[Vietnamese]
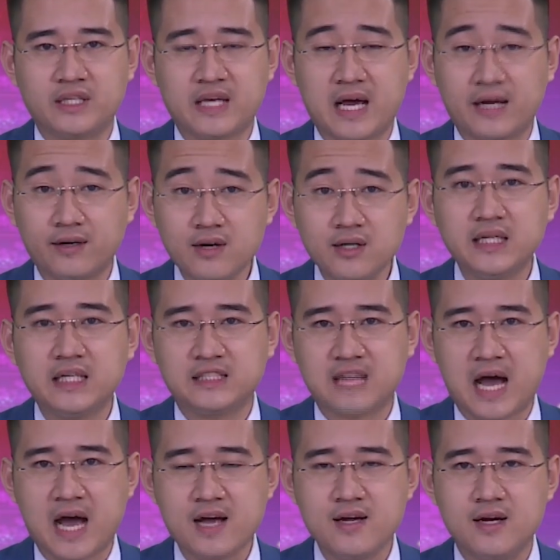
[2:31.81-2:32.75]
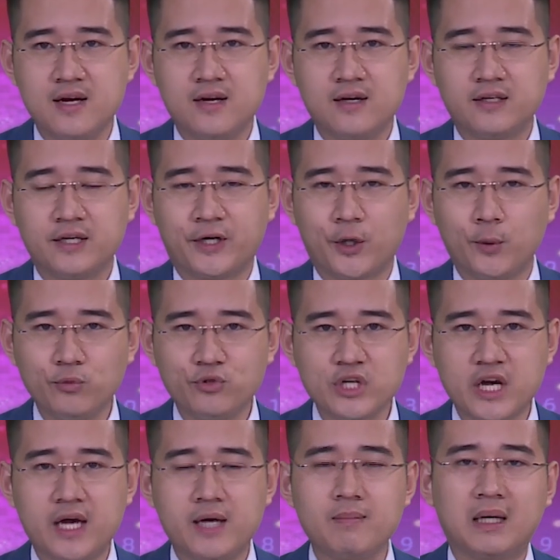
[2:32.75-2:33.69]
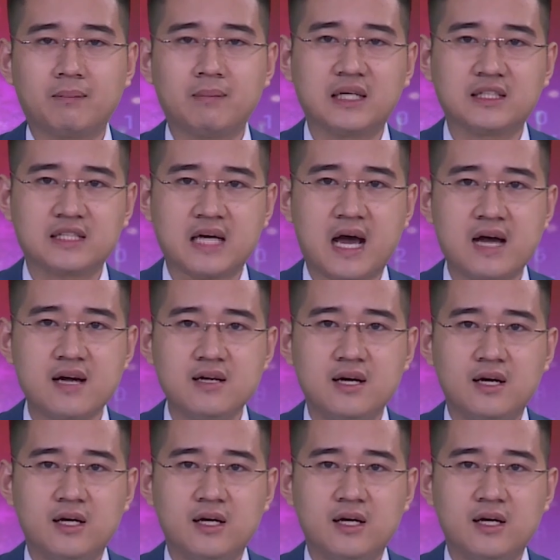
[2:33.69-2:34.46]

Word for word: nhà nước định giá để khống chế mặt bằng giá,